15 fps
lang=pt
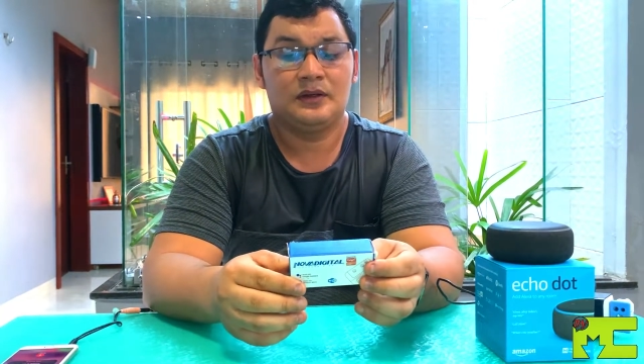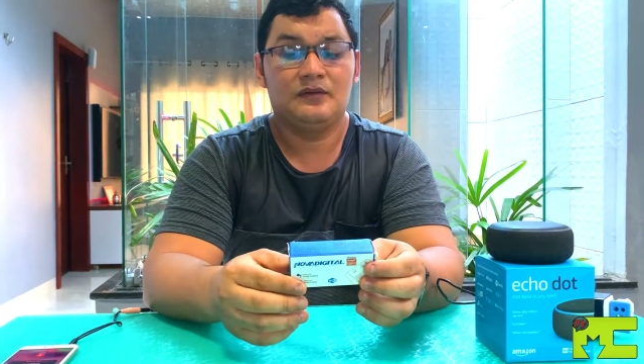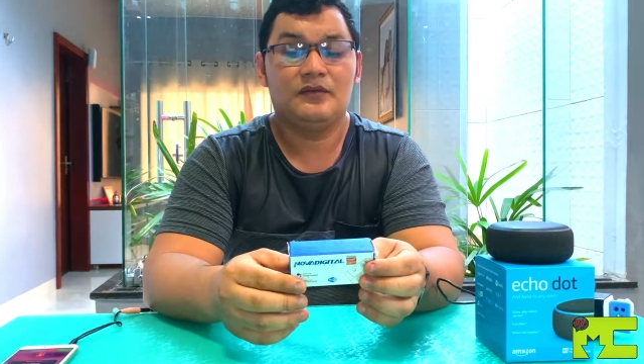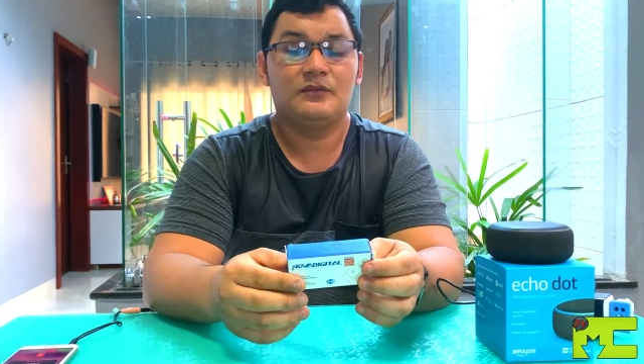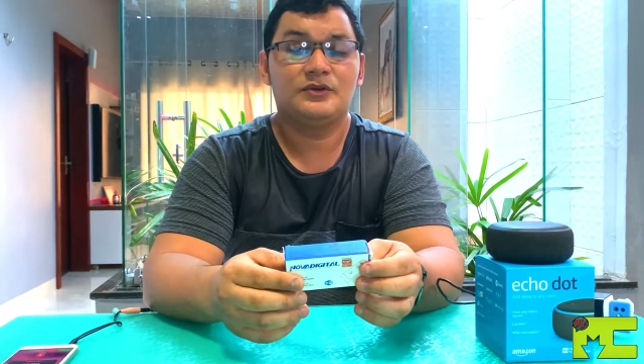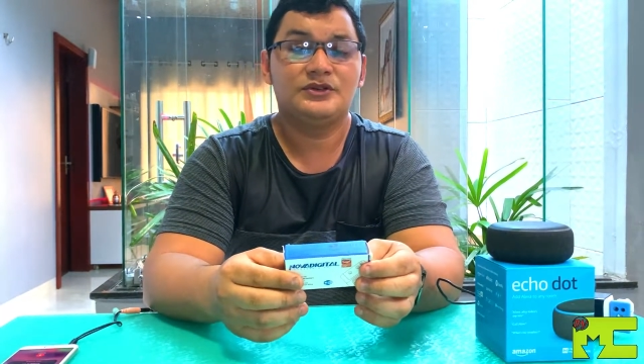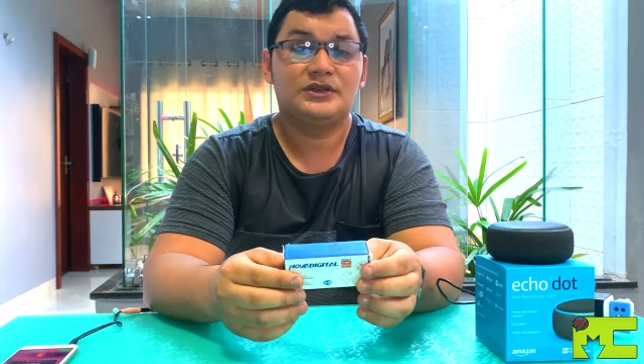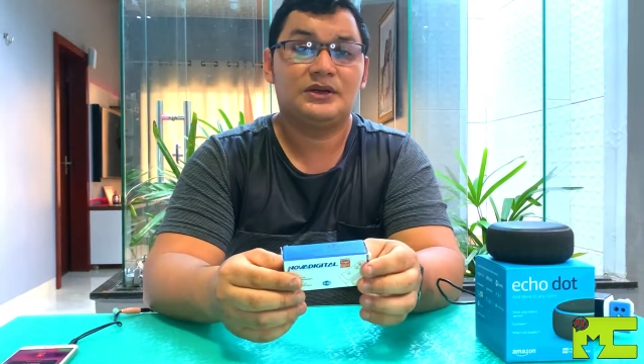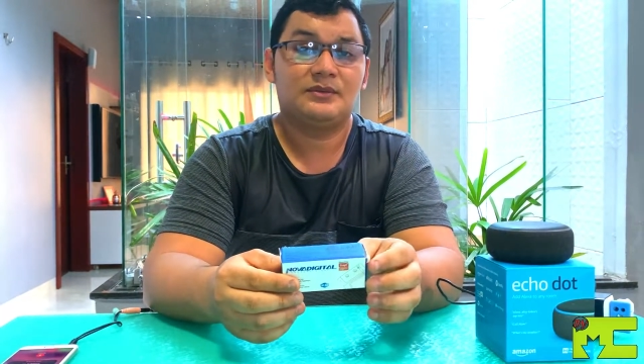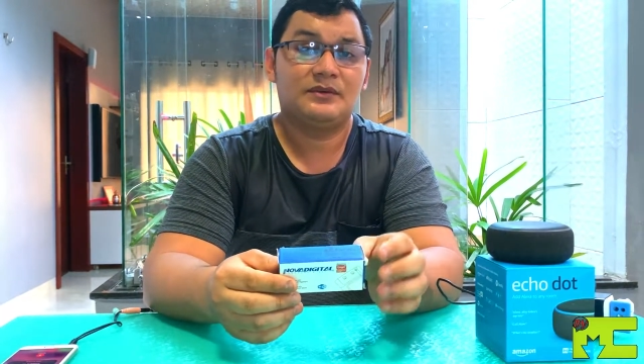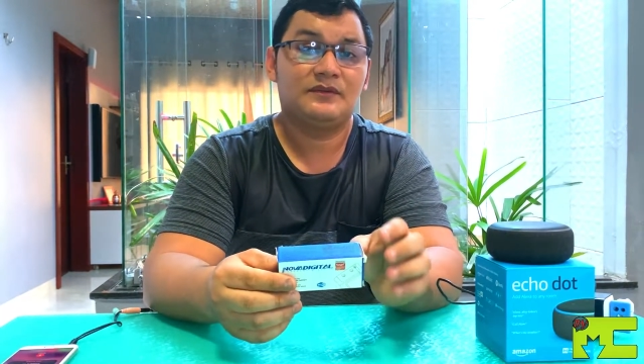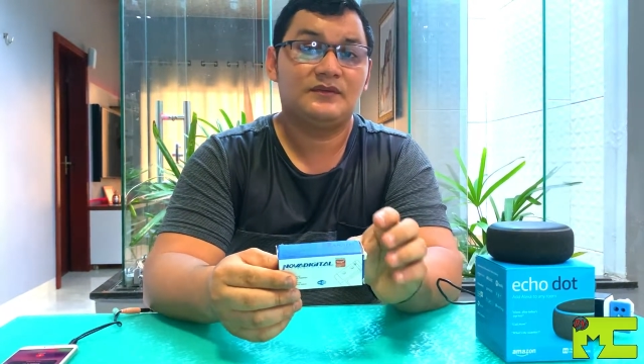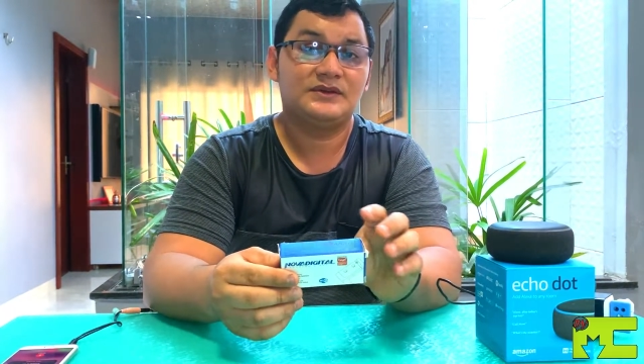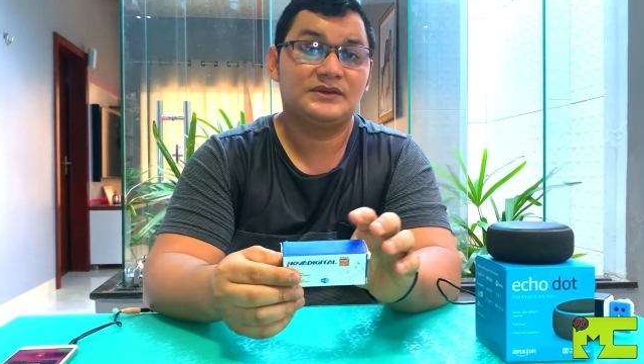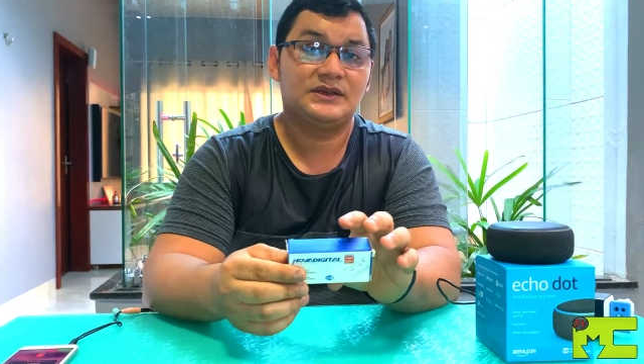eu vou mostrar
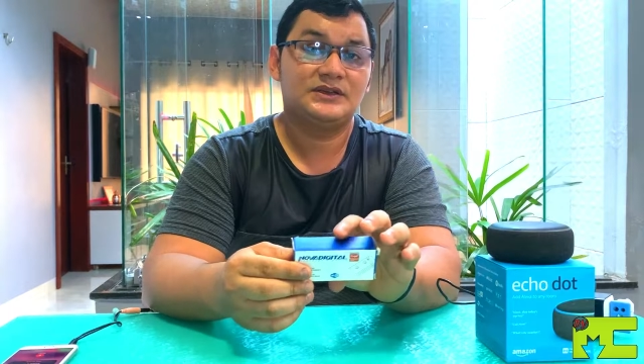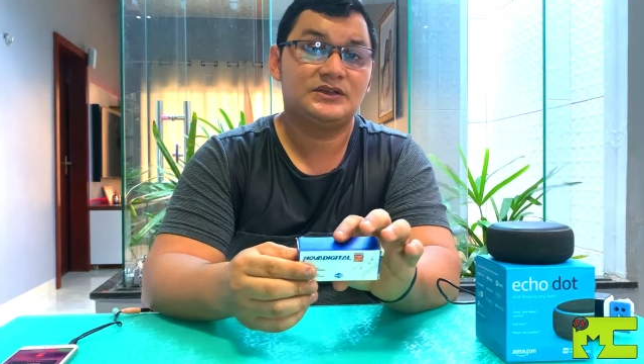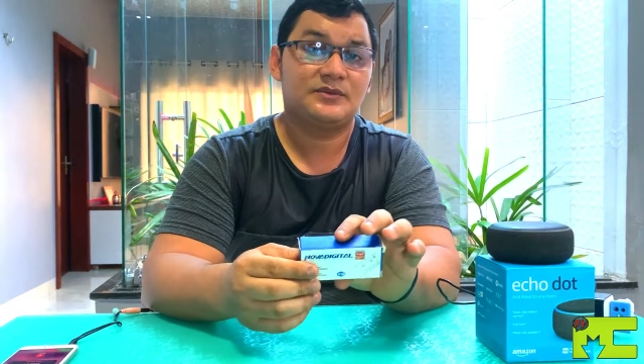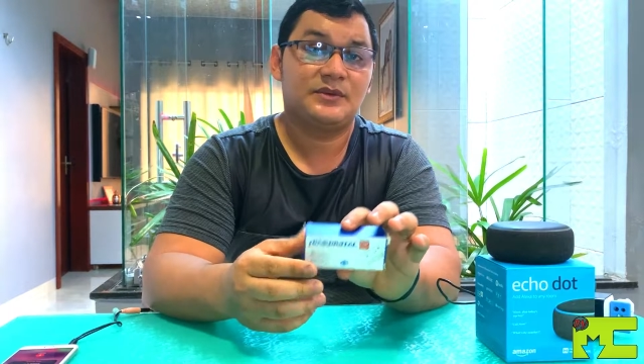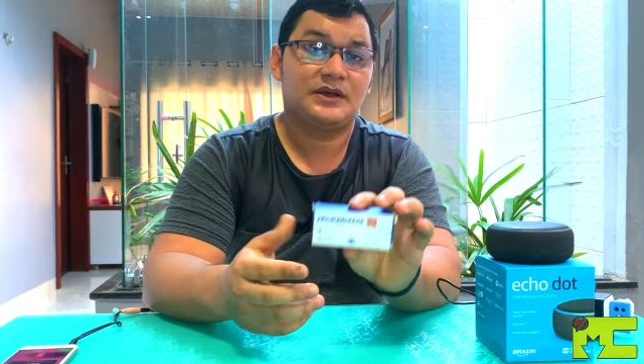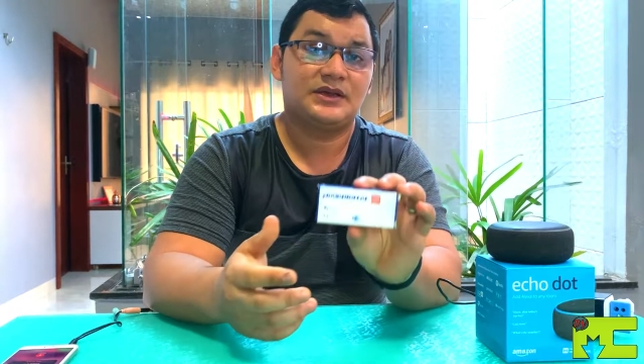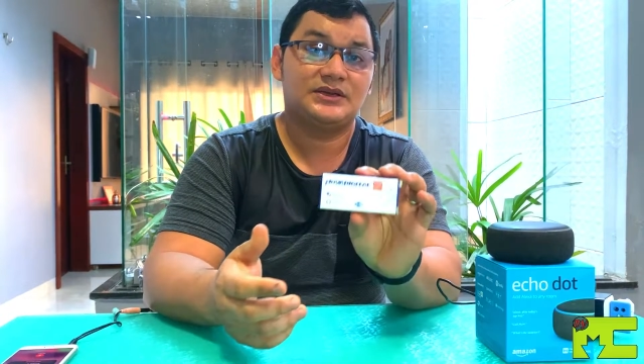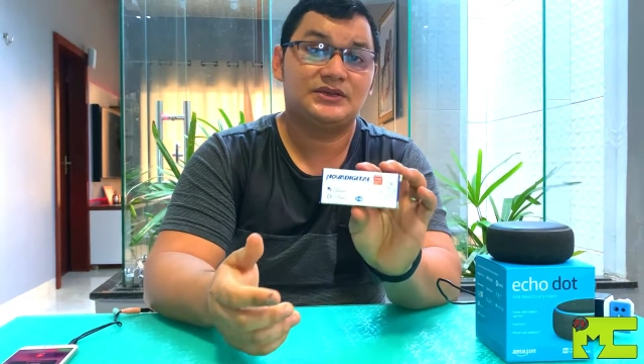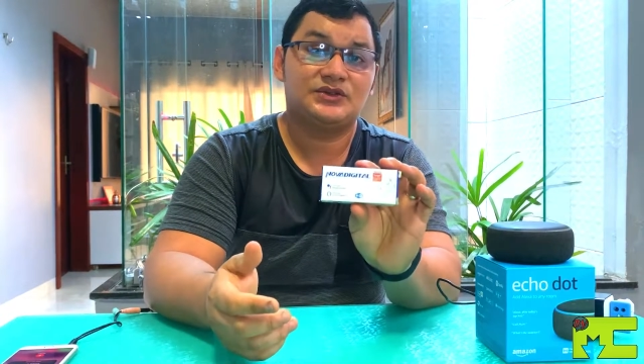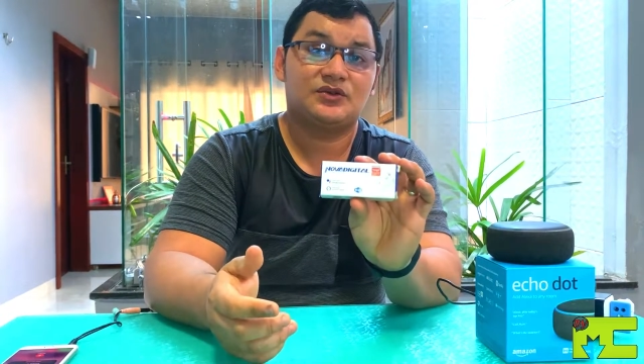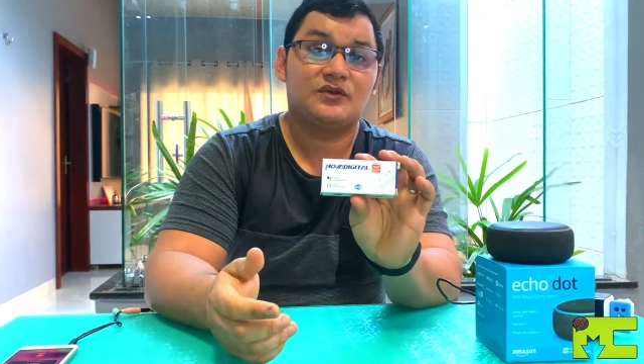para vocês como é que a gente